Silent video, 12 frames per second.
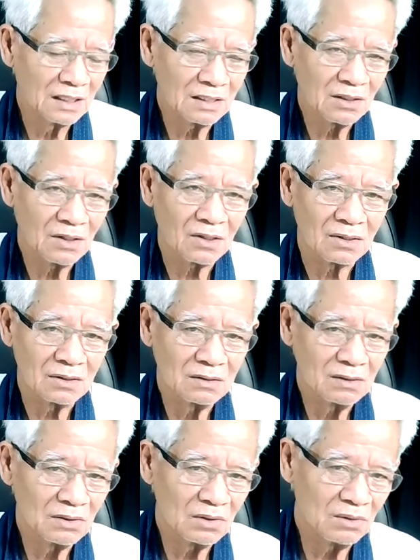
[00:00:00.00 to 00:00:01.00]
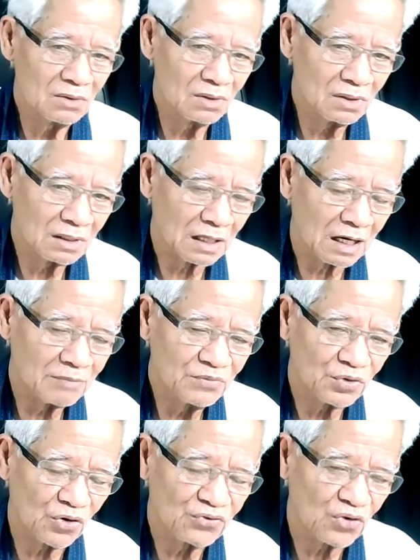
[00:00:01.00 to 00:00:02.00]
งั้นก็ถาม
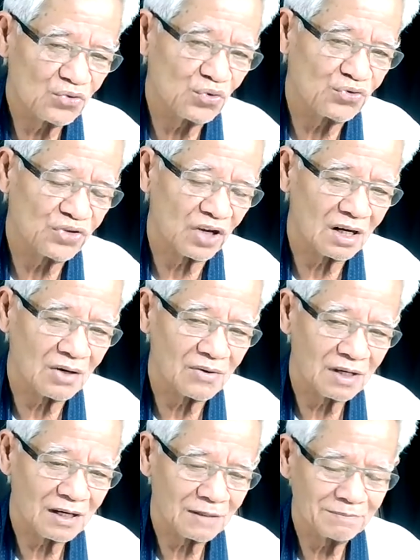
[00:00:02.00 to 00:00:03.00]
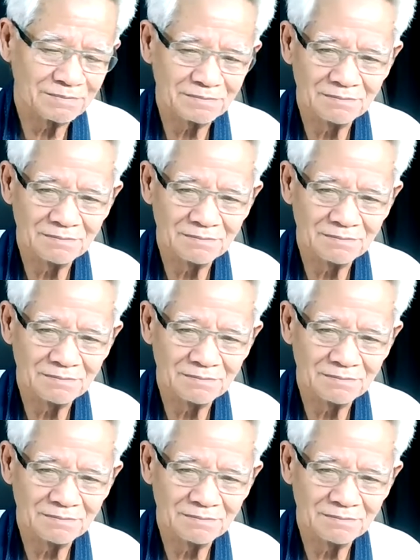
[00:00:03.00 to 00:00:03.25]
สองสองจุดเจ็ดเอาครับ